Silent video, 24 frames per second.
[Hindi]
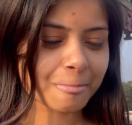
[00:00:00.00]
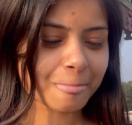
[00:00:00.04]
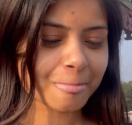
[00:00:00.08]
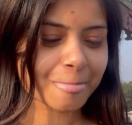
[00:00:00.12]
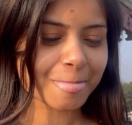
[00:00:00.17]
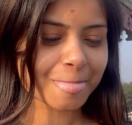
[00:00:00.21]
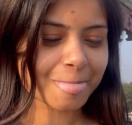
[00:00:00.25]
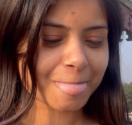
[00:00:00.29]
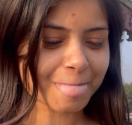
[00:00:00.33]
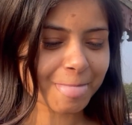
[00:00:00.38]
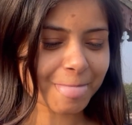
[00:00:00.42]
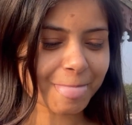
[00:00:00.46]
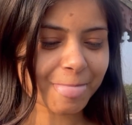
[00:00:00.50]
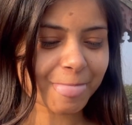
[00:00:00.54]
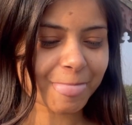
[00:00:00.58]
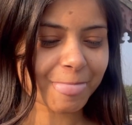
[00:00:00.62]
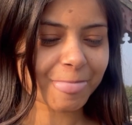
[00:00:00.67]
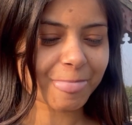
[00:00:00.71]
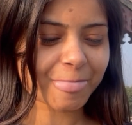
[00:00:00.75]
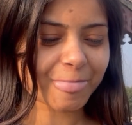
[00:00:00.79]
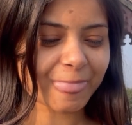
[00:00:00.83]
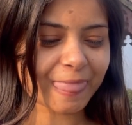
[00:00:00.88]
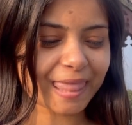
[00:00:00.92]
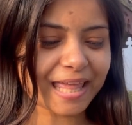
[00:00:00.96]

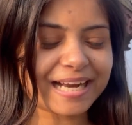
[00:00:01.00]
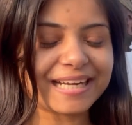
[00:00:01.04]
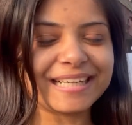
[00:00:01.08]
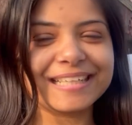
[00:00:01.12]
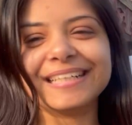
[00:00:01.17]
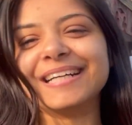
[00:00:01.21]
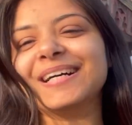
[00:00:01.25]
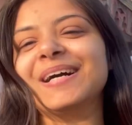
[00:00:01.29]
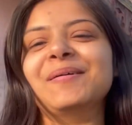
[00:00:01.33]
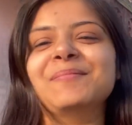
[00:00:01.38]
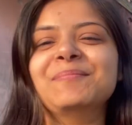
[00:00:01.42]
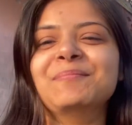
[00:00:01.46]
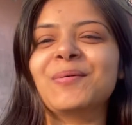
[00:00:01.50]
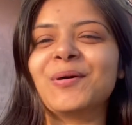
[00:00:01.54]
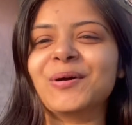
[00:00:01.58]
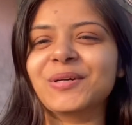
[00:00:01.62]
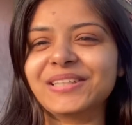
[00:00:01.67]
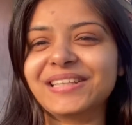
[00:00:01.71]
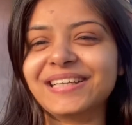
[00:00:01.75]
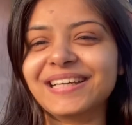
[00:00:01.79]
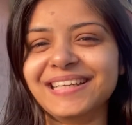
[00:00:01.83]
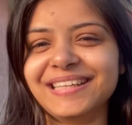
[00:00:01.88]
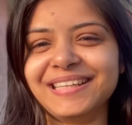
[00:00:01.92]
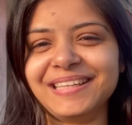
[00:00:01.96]
गरीब तो। हम
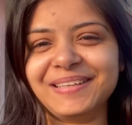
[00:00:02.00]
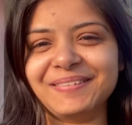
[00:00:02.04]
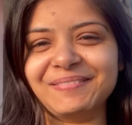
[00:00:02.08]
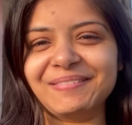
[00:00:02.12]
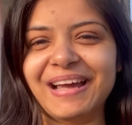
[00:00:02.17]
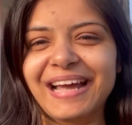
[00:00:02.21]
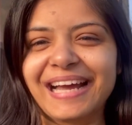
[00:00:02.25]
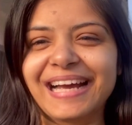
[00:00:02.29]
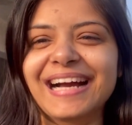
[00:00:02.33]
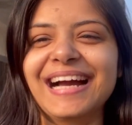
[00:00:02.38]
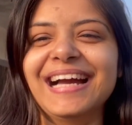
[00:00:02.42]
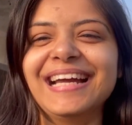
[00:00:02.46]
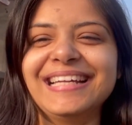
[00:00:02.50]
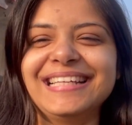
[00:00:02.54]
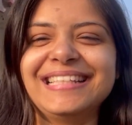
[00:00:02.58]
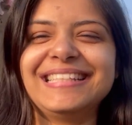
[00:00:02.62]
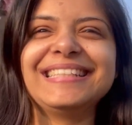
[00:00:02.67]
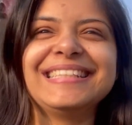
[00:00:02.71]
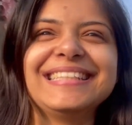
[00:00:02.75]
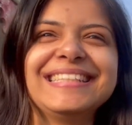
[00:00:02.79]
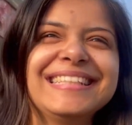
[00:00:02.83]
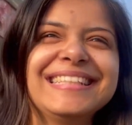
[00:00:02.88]
बहुत गरीब है गाइस